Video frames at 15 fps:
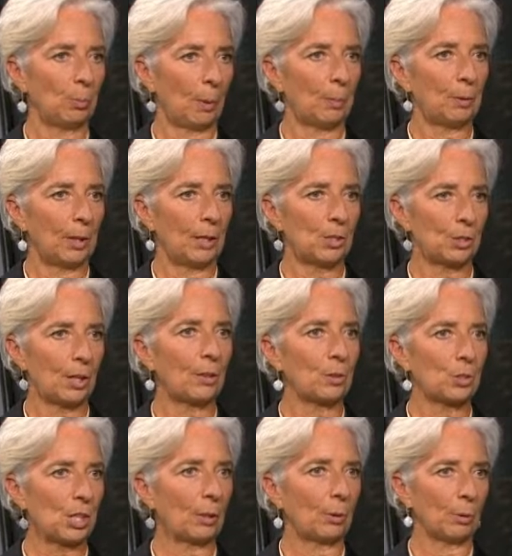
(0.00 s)
речь идет
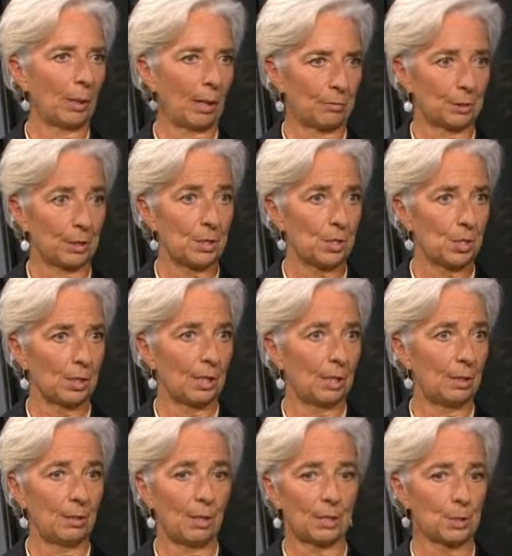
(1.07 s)
о
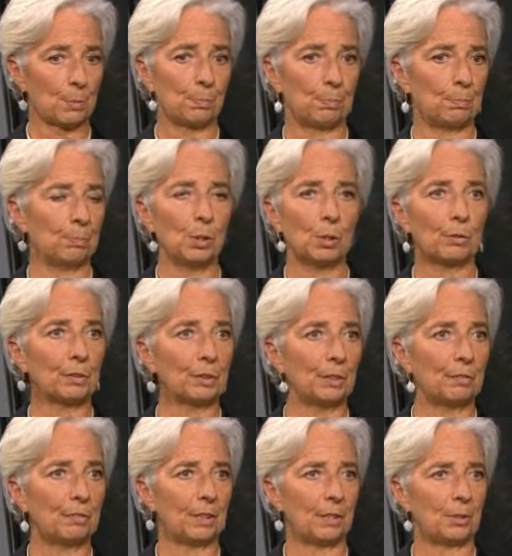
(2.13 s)
Э,
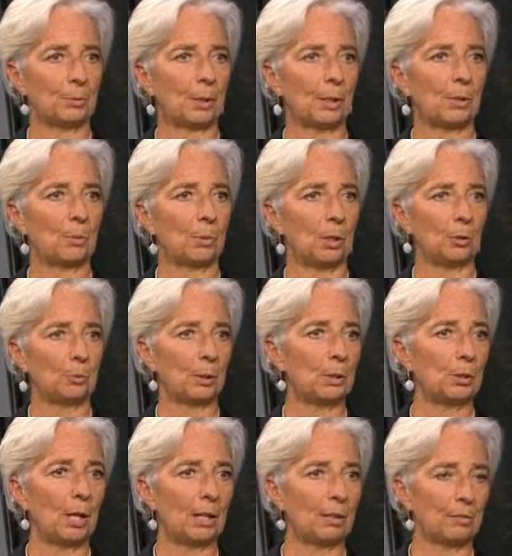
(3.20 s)
в двойной
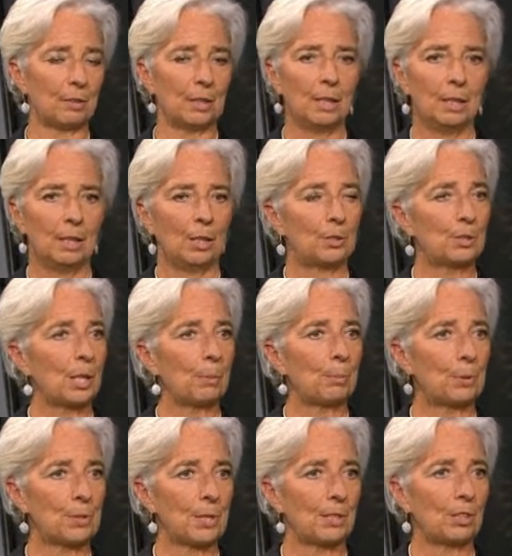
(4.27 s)
количестве по сравнению с
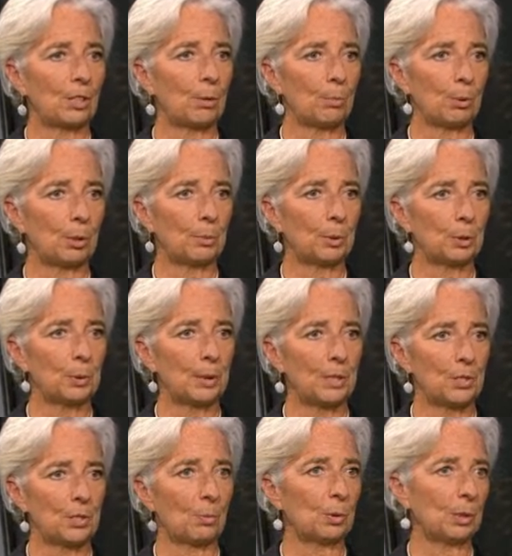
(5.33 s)
общим
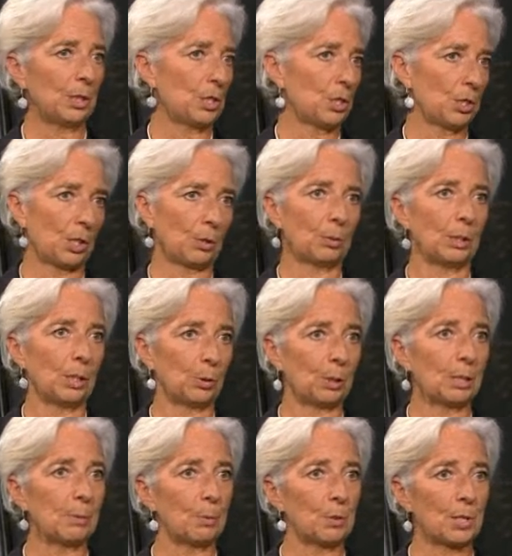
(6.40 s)
населением. Если у вас
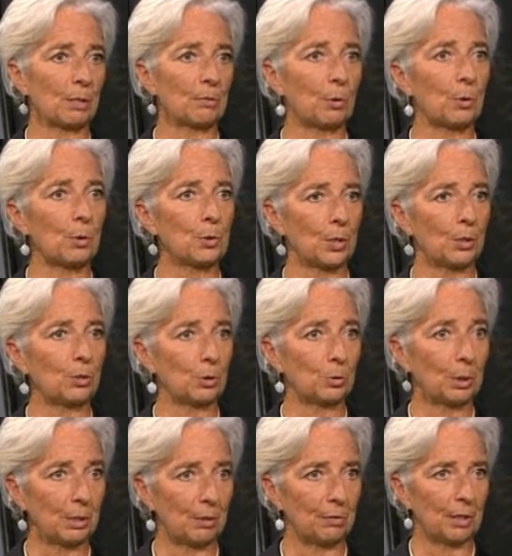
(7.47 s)

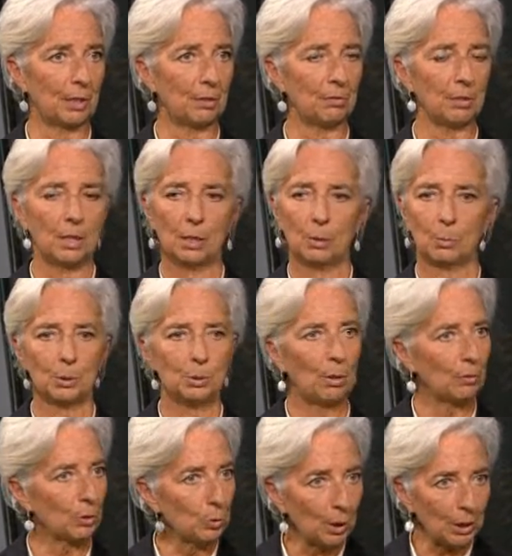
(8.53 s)
10%
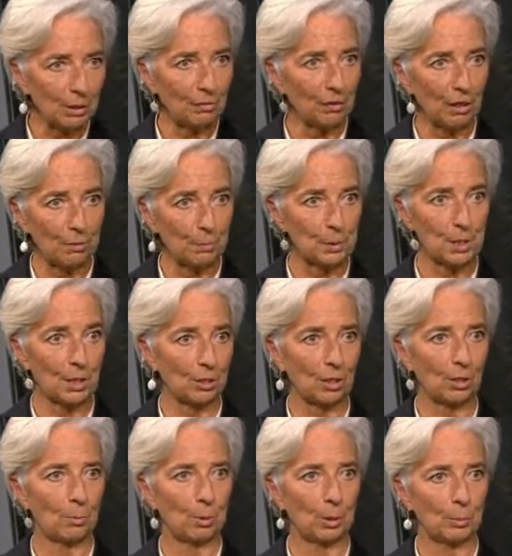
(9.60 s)
безработицы,
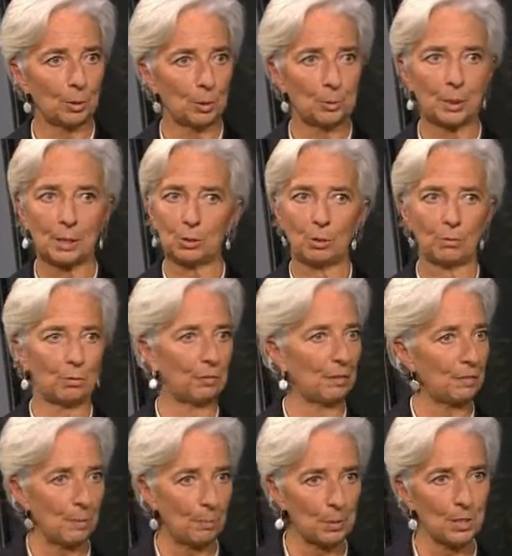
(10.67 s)
то среди молодежи
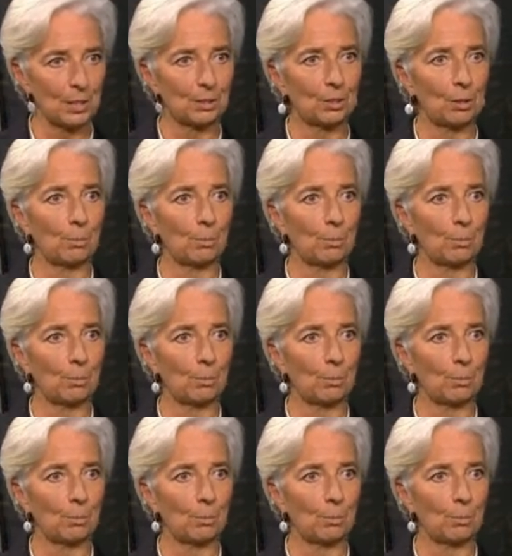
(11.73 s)
обычно